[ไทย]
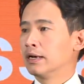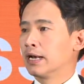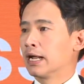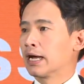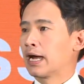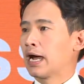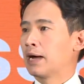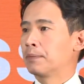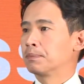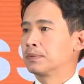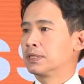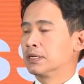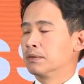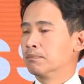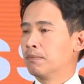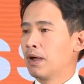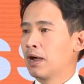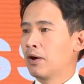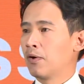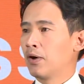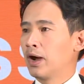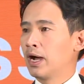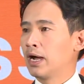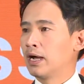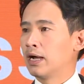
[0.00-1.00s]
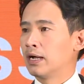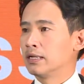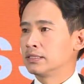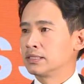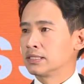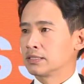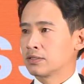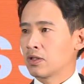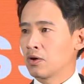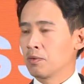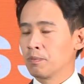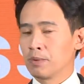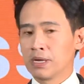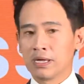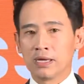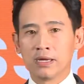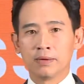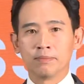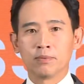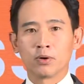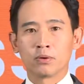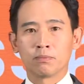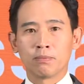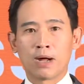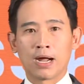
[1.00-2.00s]
นะครับถึงแม้ว่าจะต้องมี
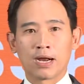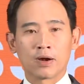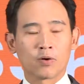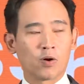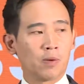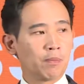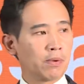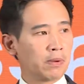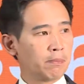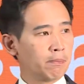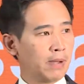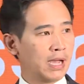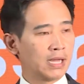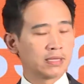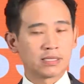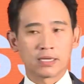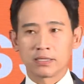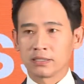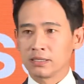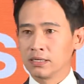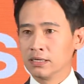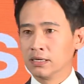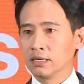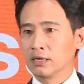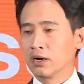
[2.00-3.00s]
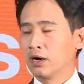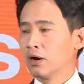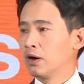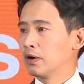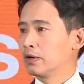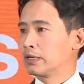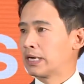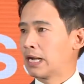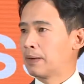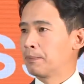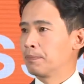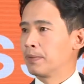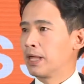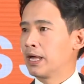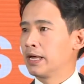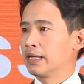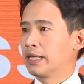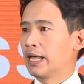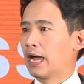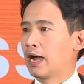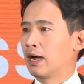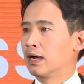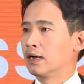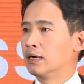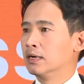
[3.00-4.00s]
บทบาทความเป็นแม่แต่เธอก็ทำได้
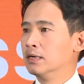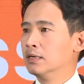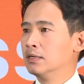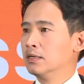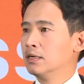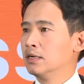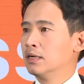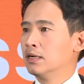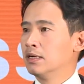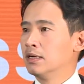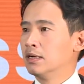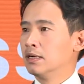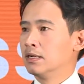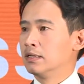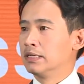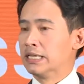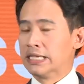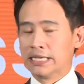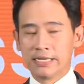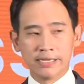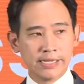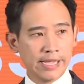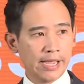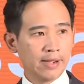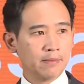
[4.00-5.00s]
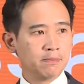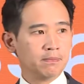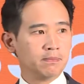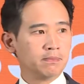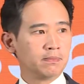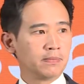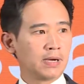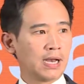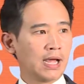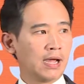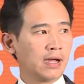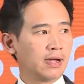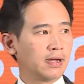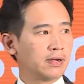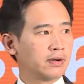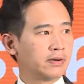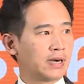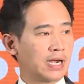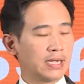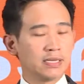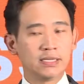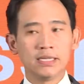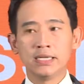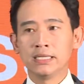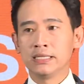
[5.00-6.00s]
อย่างดีเยี่ยมและ
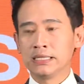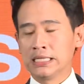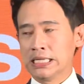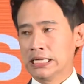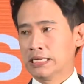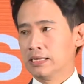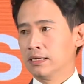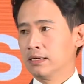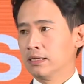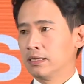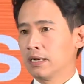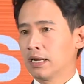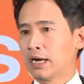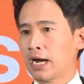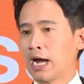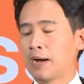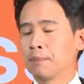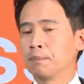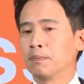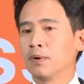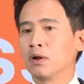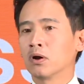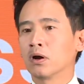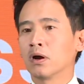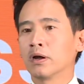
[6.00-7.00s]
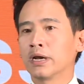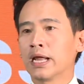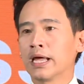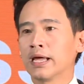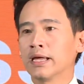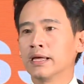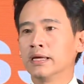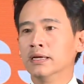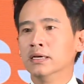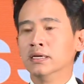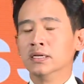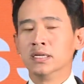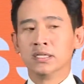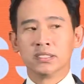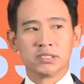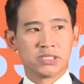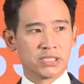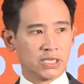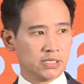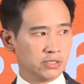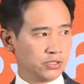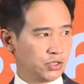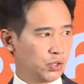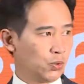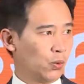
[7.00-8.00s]
ไร้ที่ตินะครับแล้วก็ได้
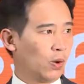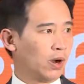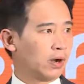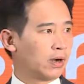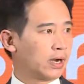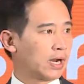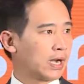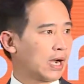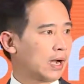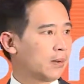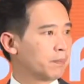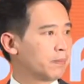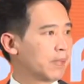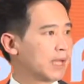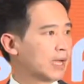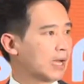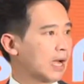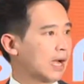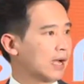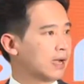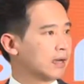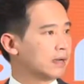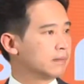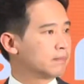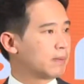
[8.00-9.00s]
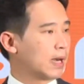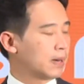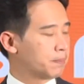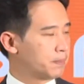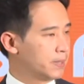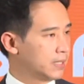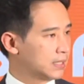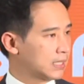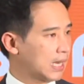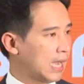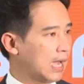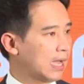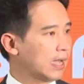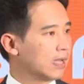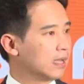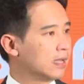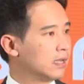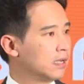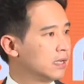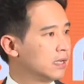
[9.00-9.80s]
เชิญชวนนะครับในการพรรคเพื่อไทย